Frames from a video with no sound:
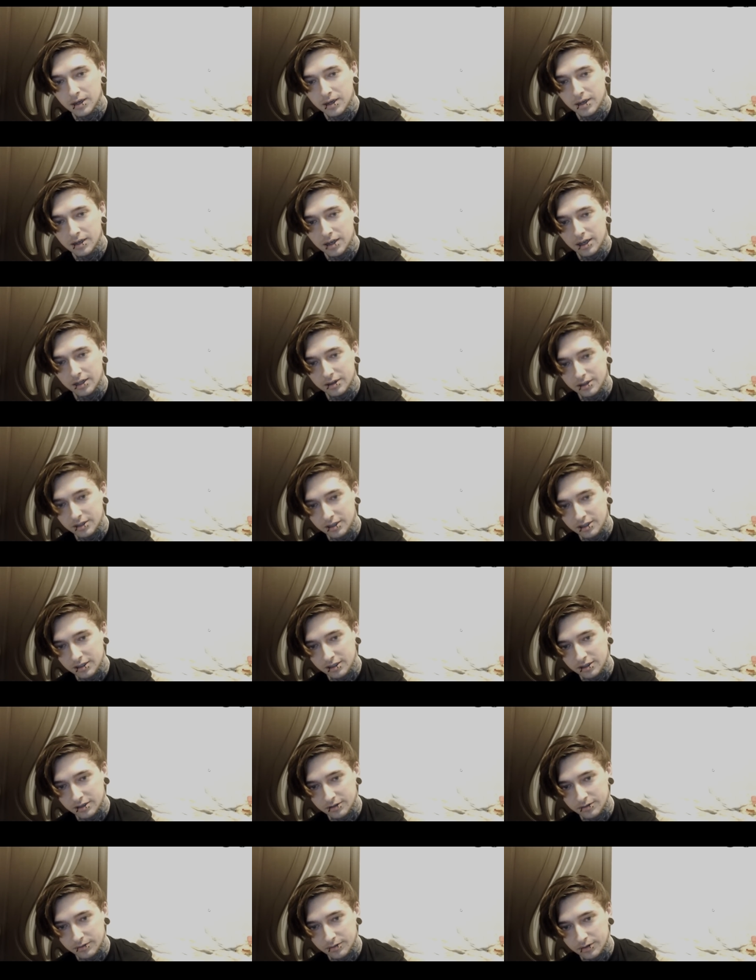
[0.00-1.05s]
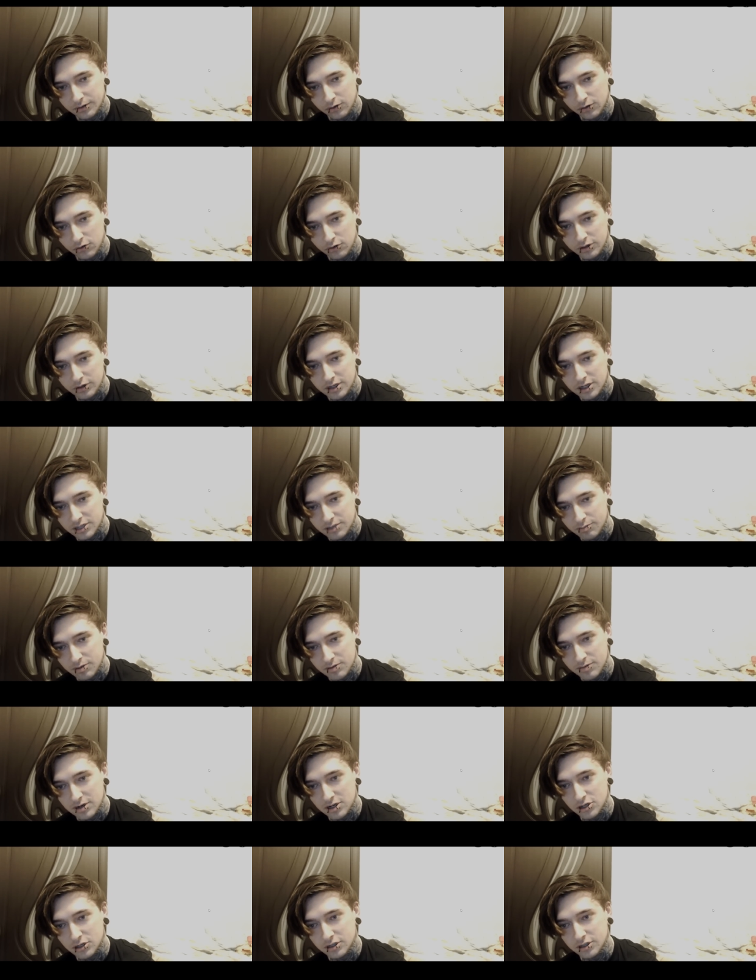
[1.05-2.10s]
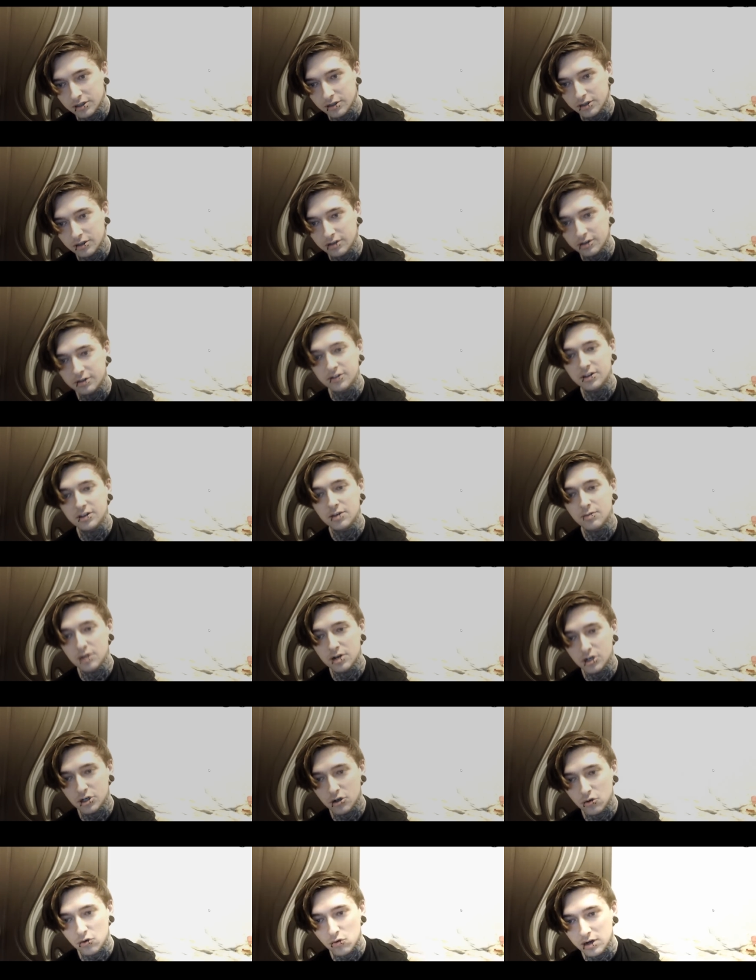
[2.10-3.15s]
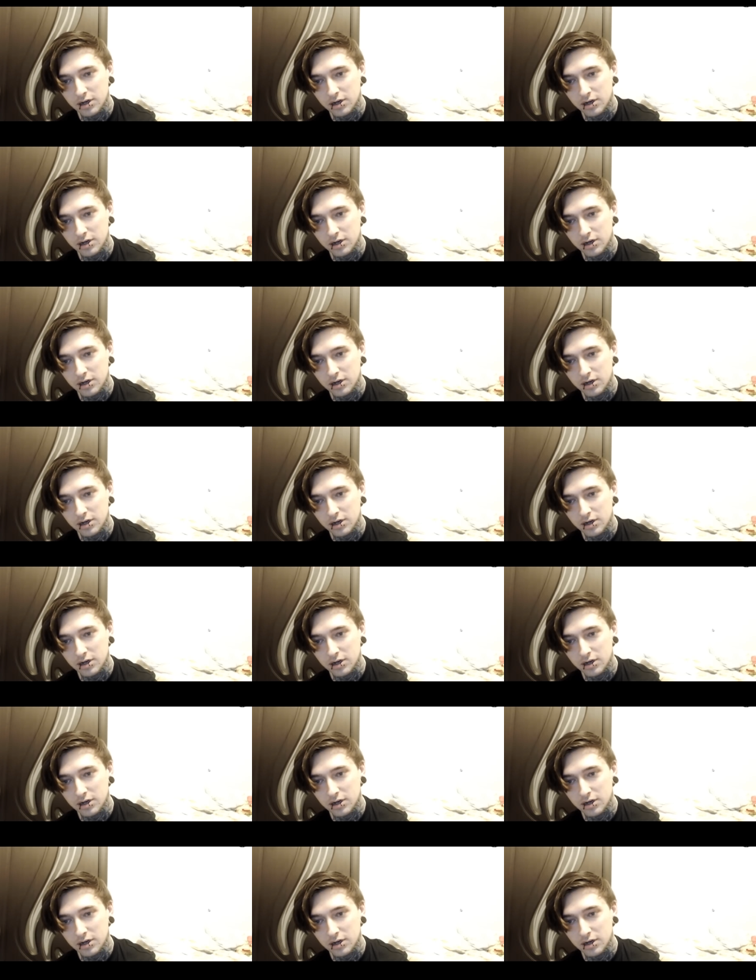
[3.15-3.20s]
А ты, ну, люди должны понимать, что если ты снимаешь ролик,